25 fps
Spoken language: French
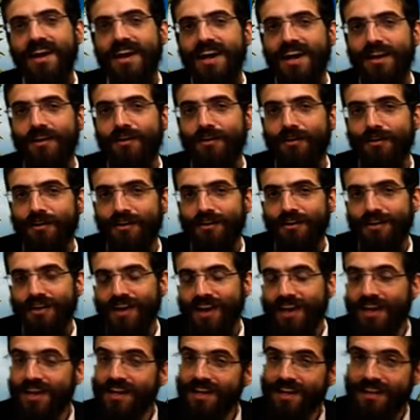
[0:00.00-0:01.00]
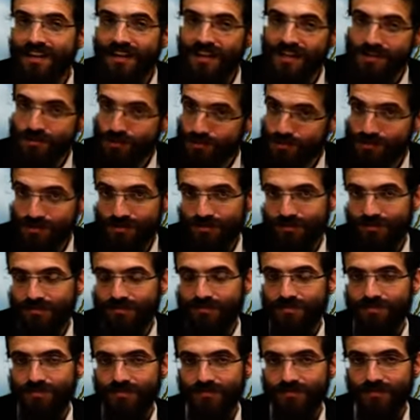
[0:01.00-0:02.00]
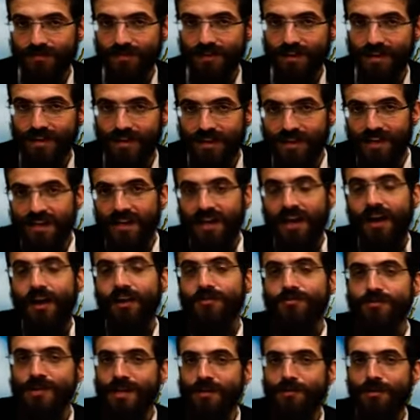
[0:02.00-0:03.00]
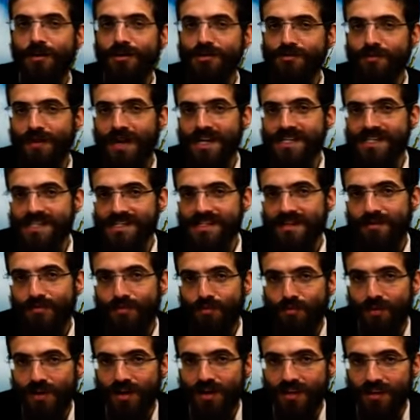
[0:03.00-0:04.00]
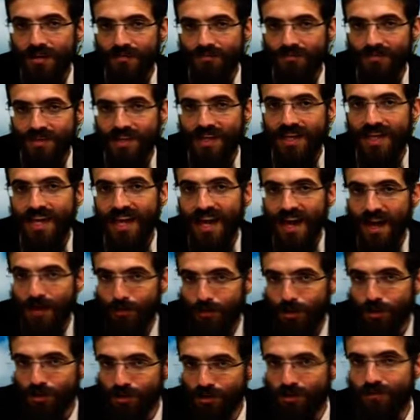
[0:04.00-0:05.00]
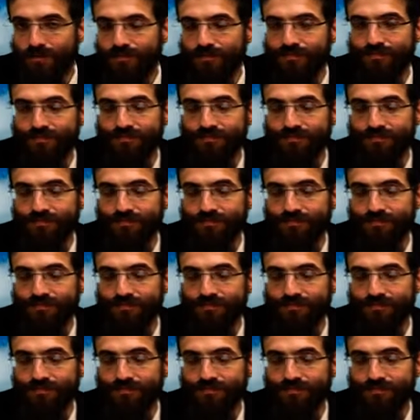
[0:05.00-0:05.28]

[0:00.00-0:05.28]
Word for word: Alors, euh, quelle est ici la solution Alors, tout d'abord, je précise un point qui est important.